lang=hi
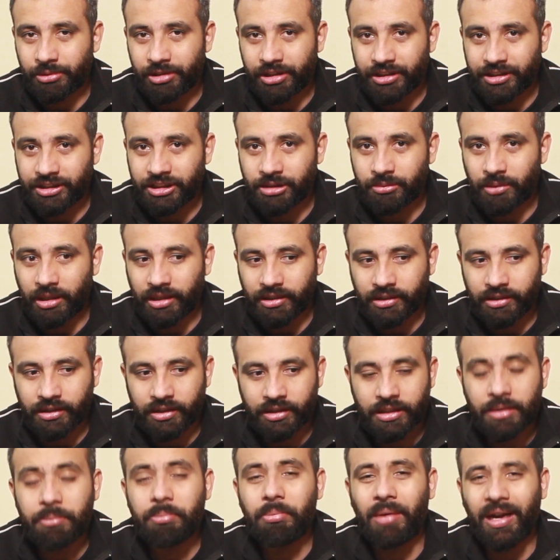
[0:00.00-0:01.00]
जब रेट्स की बात
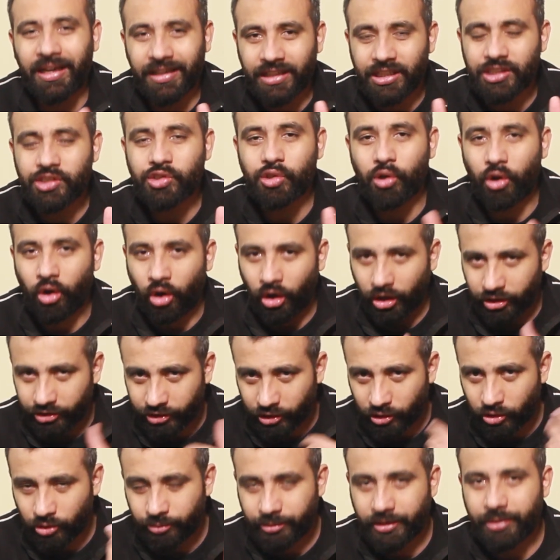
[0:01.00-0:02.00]
करते हैं माइनस और
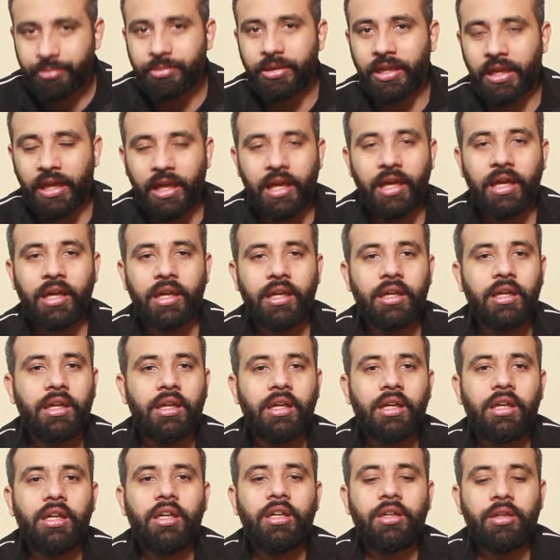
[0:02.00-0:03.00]
जगहों पर भी है
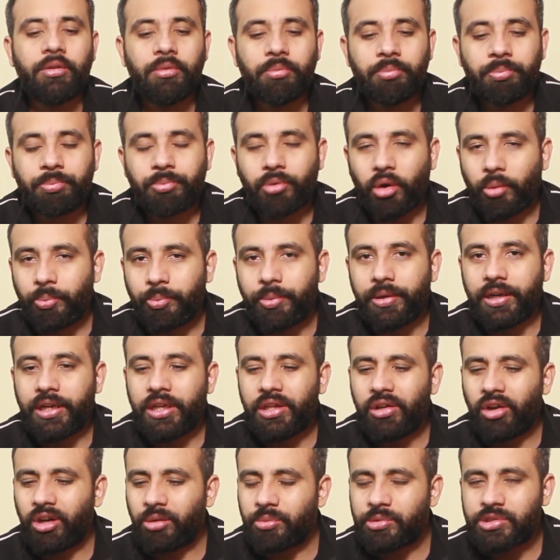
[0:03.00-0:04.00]

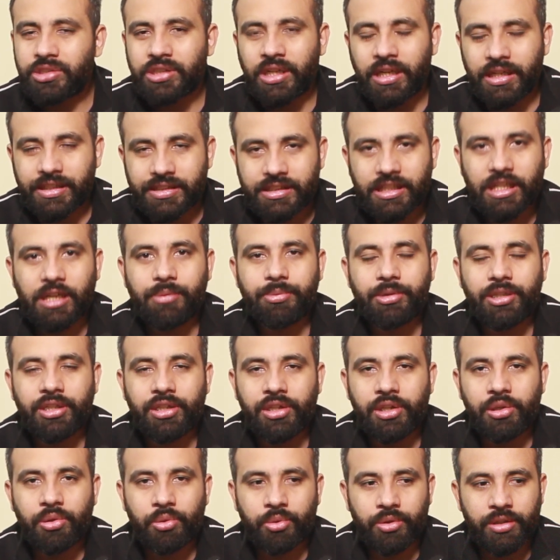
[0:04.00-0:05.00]
प्रॉपर्टी ऑलमोस्ट हर जगह पे
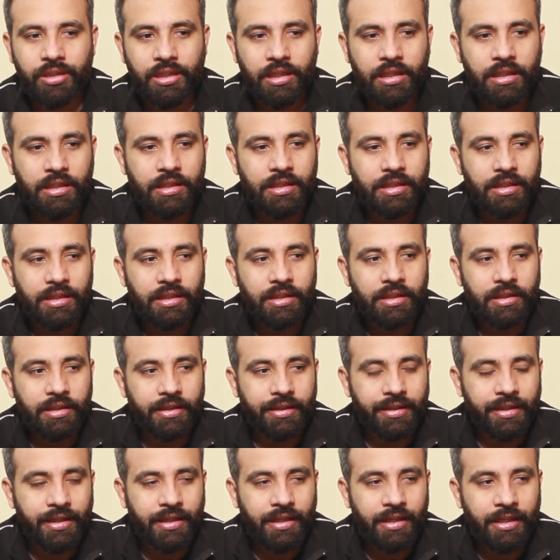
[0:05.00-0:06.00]
गिरी हुई है
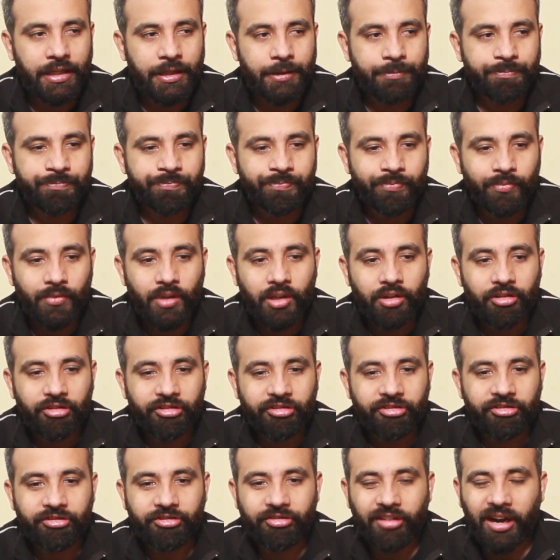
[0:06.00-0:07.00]
लेकिन
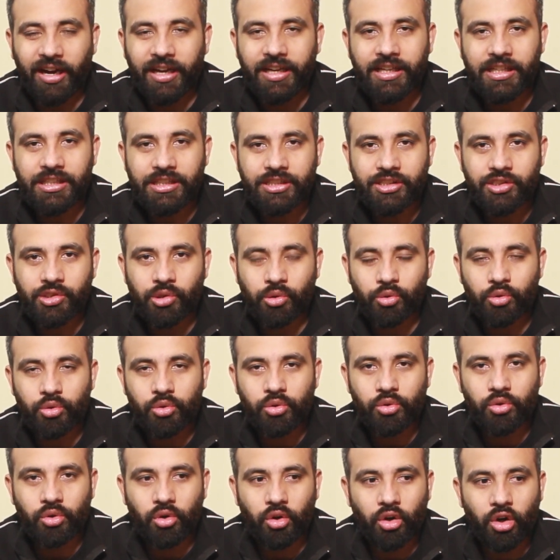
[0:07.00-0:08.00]
फाइल्स
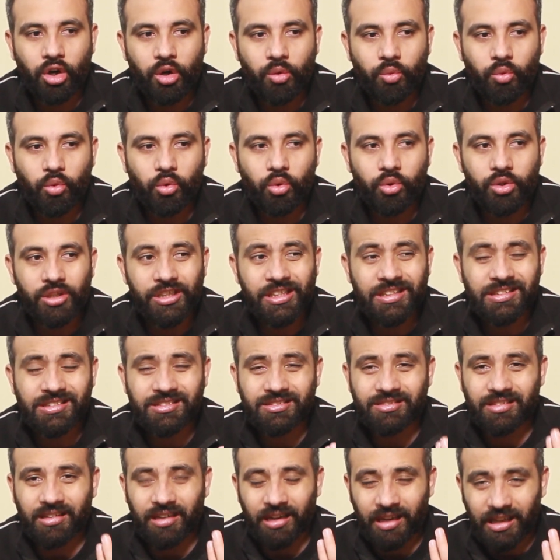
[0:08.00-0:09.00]
हों और वो
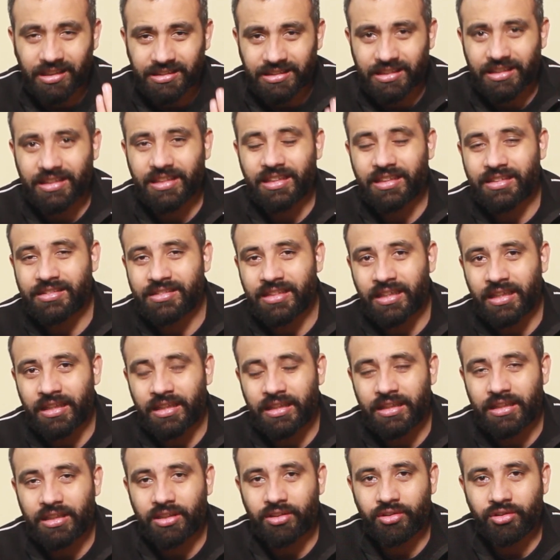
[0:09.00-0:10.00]
इस तरह से गिर जाएं
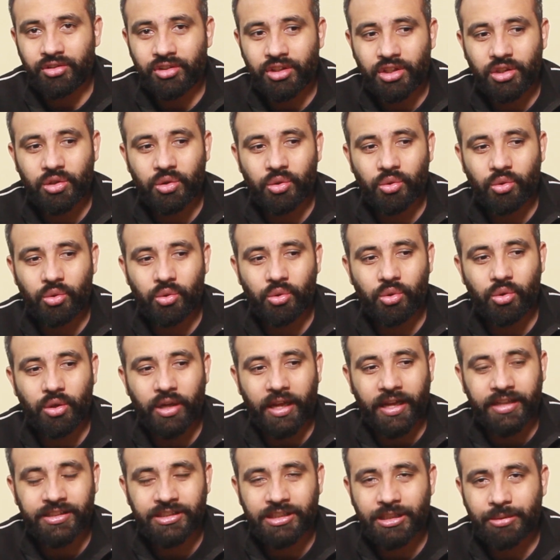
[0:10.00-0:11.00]
ये तो
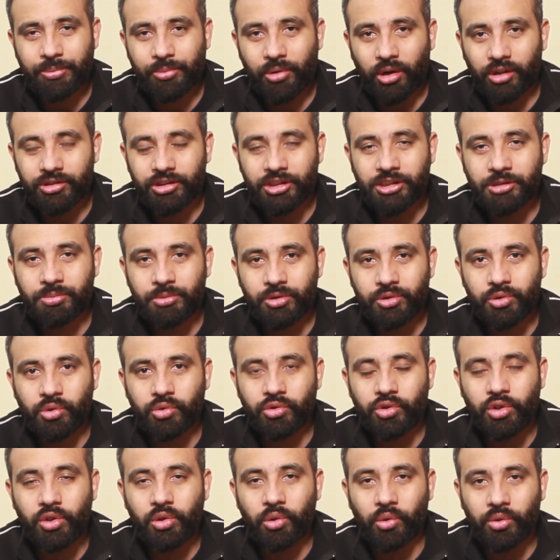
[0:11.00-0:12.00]
ऐसे प्रोजेक्ट्स में
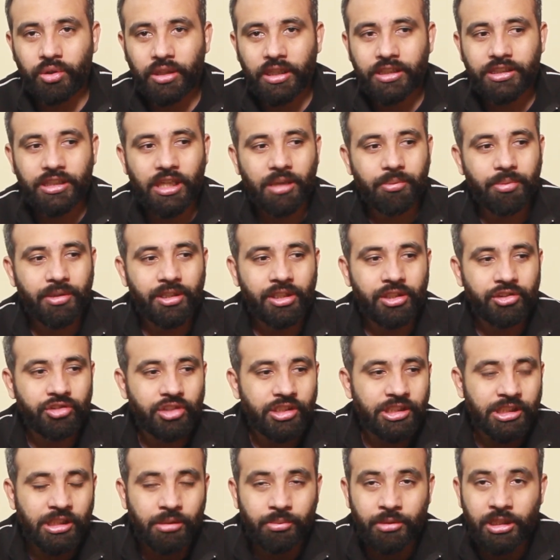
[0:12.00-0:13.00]
यूजुअली होता है जहाँ पर
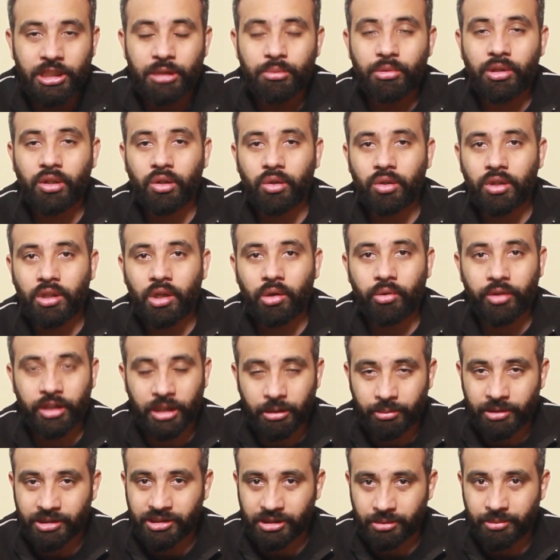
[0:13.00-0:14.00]
नीचे ज़मीन बिल्कुल ना हो
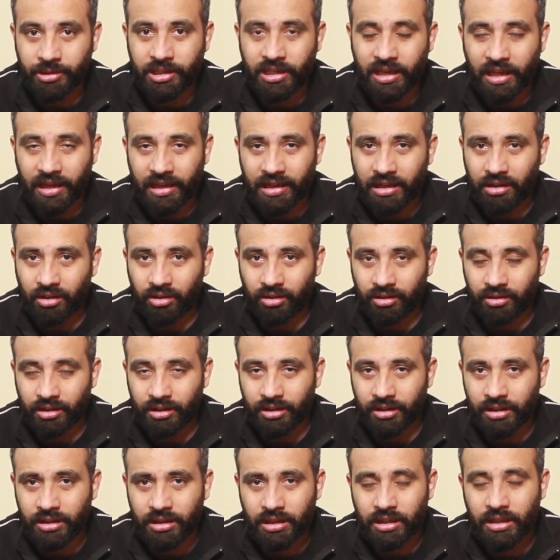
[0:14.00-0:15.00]
इनके पास ज़मीन है
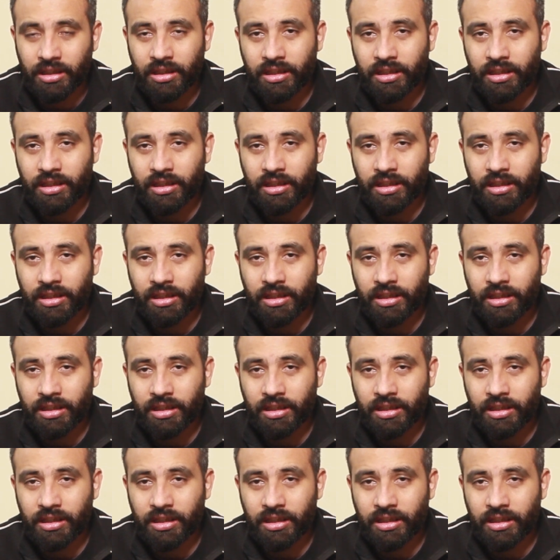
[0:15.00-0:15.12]
ऑलरेडी